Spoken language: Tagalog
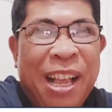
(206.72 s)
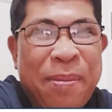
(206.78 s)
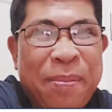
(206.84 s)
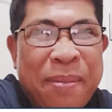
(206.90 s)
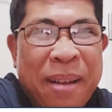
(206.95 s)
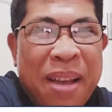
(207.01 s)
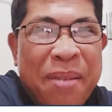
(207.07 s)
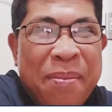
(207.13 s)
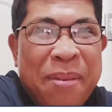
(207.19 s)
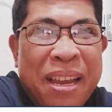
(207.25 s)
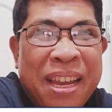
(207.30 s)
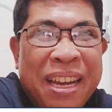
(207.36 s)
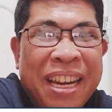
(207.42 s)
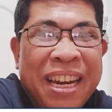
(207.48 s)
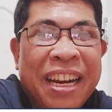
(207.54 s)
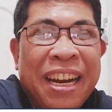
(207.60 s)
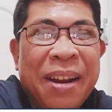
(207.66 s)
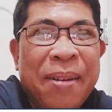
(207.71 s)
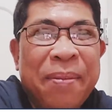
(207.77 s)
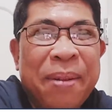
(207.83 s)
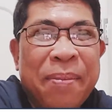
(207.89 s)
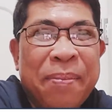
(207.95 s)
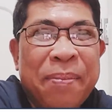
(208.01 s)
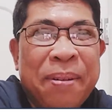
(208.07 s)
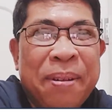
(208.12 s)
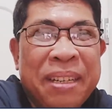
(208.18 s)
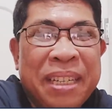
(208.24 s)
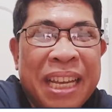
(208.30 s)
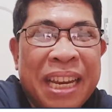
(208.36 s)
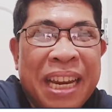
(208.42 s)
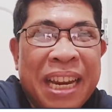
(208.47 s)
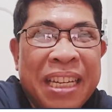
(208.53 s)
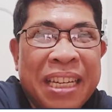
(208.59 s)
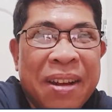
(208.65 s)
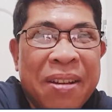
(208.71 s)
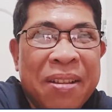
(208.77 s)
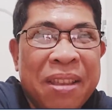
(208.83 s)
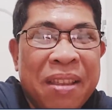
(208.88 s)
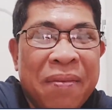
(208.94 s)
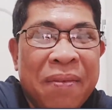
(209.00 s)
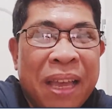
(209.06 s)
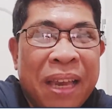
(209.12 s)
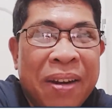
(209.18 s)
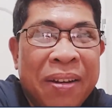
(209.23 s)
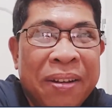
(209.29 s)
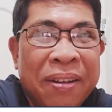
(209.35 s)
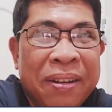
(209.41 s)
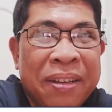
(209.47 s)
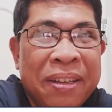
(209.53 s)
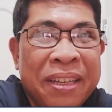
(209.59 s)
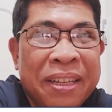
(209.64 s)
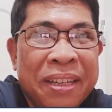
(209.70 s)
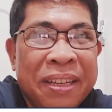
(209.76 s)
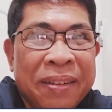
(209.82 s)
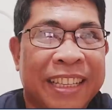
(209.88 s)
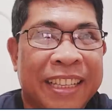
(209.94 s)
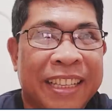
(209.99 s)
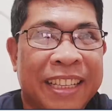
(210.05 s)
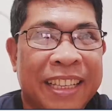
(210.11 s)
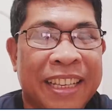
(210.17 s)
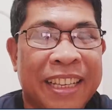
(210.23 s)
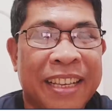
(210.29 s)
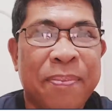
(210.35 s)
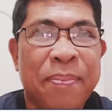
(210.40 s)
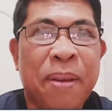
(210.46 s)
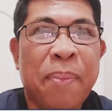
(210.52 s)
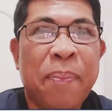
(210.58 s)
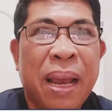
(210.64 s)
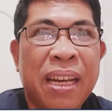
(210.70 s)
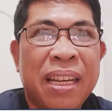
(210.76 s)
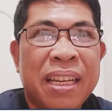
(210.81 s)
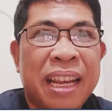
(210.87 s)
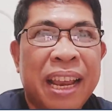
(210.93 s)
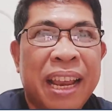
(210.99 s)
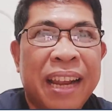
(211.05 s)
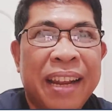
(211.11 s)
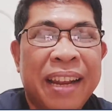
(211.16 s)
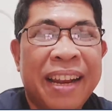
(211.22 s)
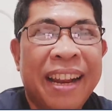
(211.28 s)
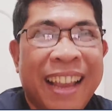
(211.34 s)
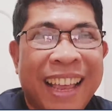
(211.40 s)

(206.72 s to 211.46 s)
Pabida na naman po si Risa Ontiveros. Papansin.